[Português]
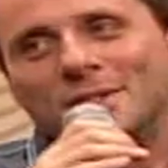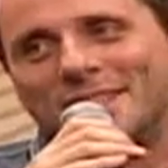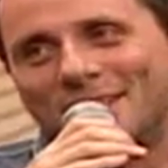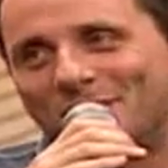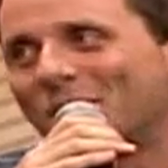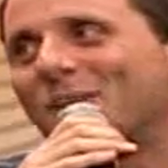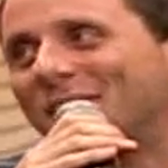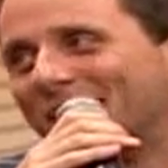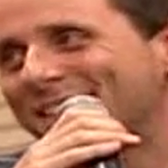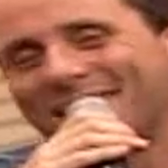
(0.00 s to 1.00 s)
escritor, eu
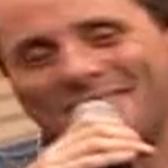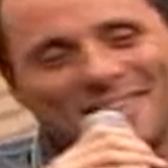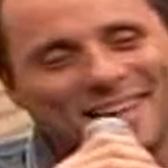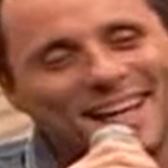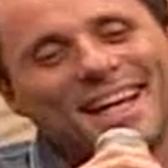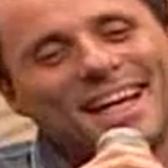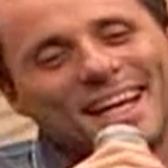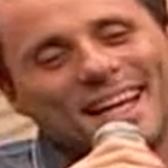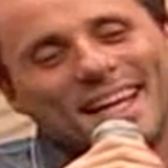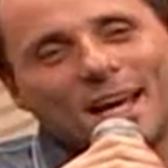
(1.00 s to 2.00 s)
tenho que escrever.
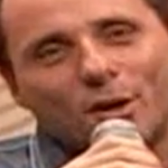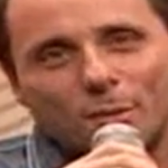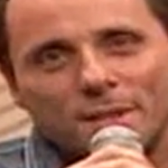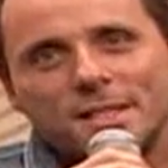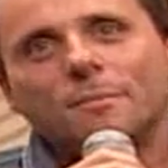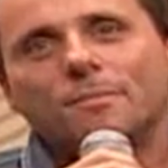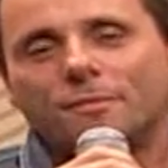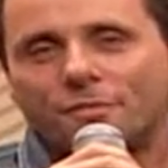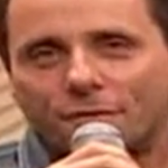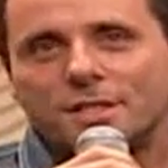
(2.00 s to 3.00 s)
E aí comecei a
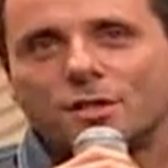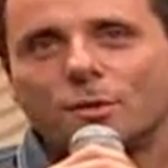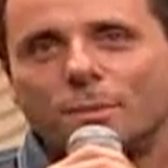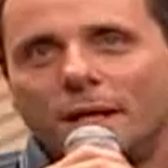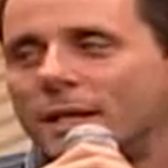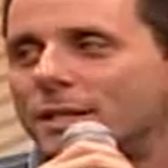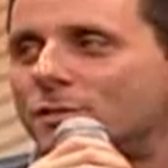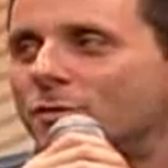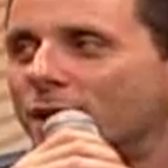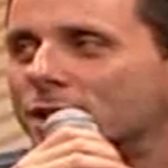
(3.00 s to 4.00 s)
fazer o Bellini e a
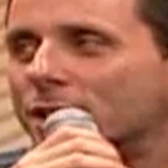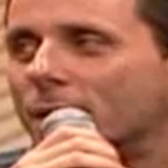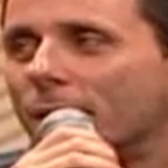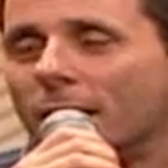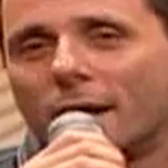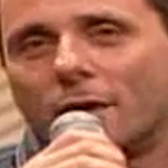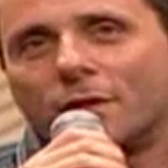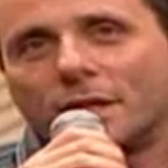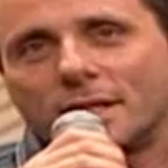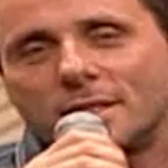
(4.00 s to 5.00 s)
Esfinge. Na
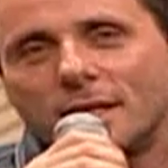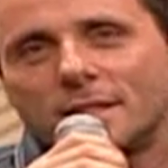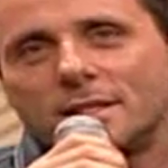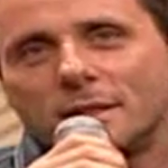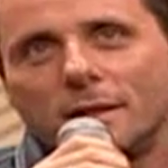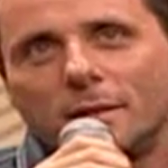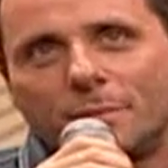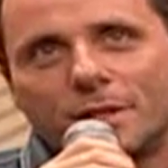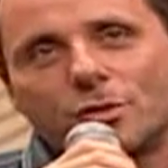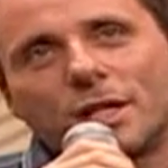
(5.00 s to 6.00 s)
verdade, esse
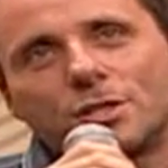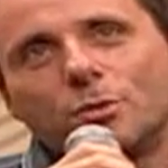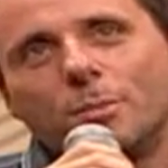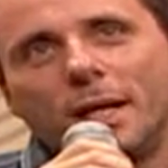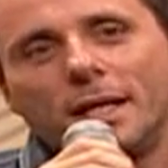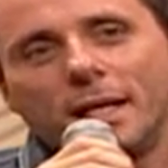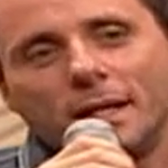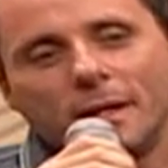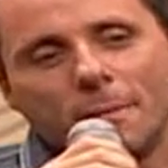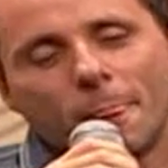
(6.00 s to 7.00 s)
personagem do
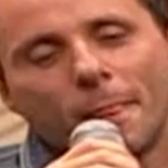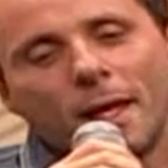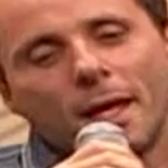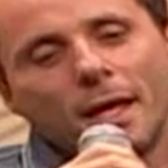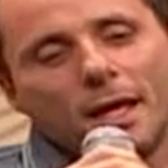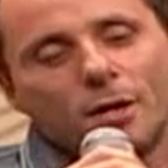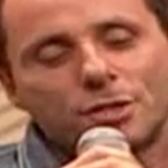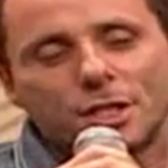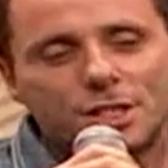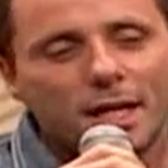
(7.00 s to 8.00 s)
Bellini,
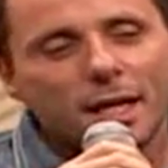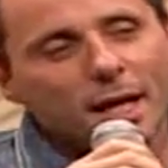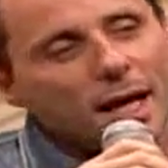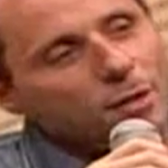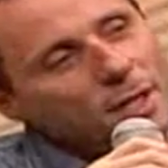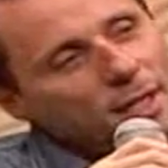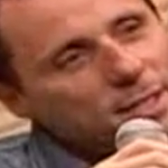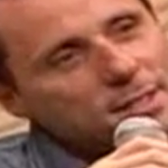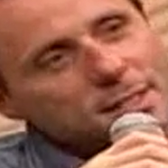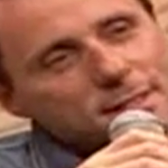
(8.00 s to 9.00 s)
eu já tinha criado ele
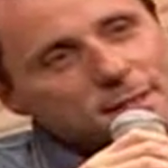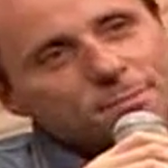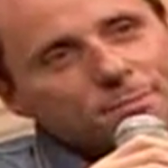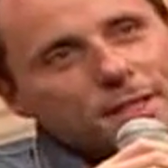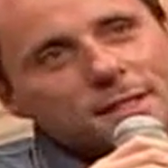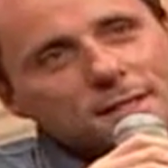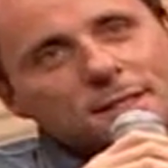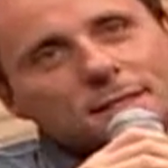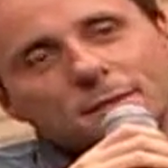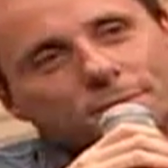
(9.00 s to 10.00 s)
nesses,
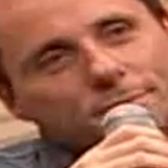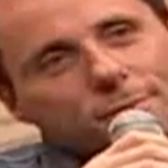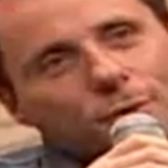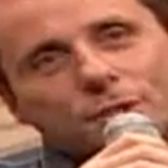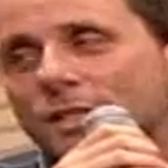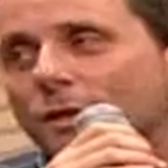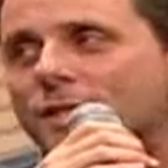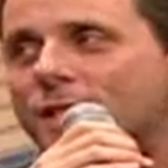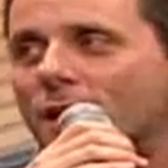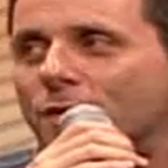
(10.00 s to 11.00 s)
nessas eh, coisas que eu
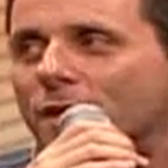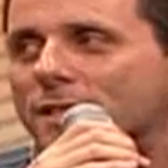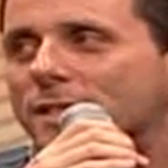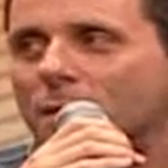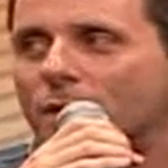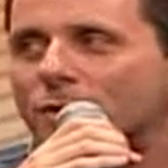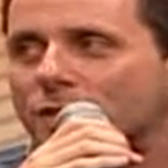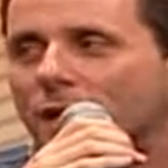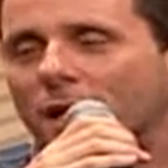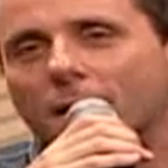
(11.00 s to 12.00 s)
escrevia assim, meio
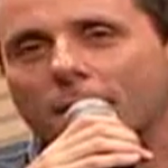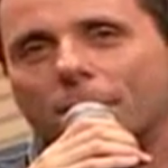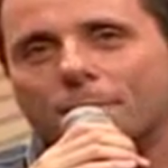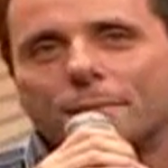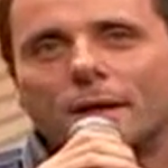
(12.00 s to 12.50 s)
sem,